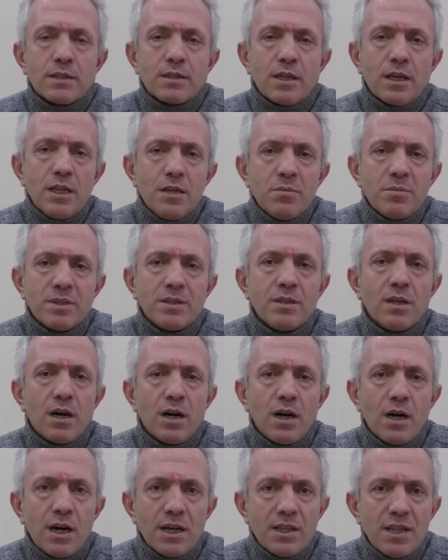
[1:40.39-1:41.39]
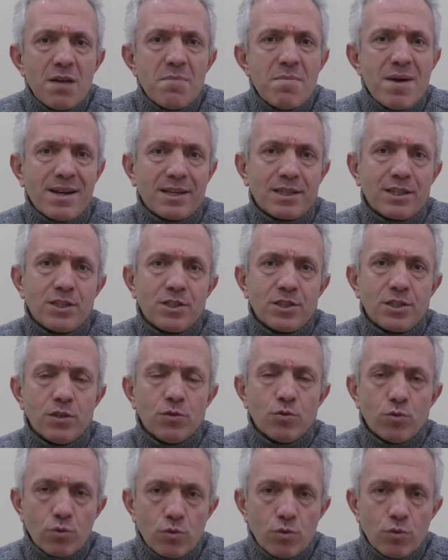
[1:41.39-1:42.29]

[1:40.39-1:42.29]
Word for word: Tanımın ana merkezini,